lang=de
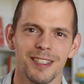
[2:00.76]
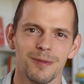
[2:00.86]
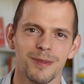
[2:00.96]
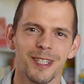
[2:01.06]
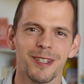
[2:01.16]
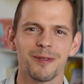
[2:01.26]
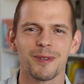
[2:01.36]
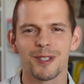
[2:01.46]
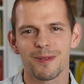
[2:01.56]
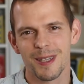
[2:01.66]
In diesem Sinne,
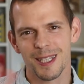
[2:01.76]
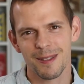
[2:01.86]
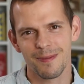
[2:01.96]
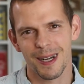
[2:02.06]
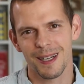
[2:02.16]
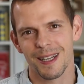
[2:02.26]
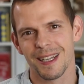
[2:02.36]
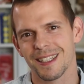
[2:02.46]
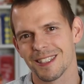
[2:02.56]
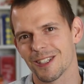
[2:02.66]
bis zum nächsten Mal.
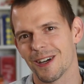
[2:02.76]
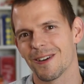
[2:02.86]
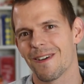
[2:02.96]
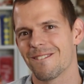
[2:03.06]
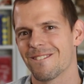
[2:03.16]
Ciao.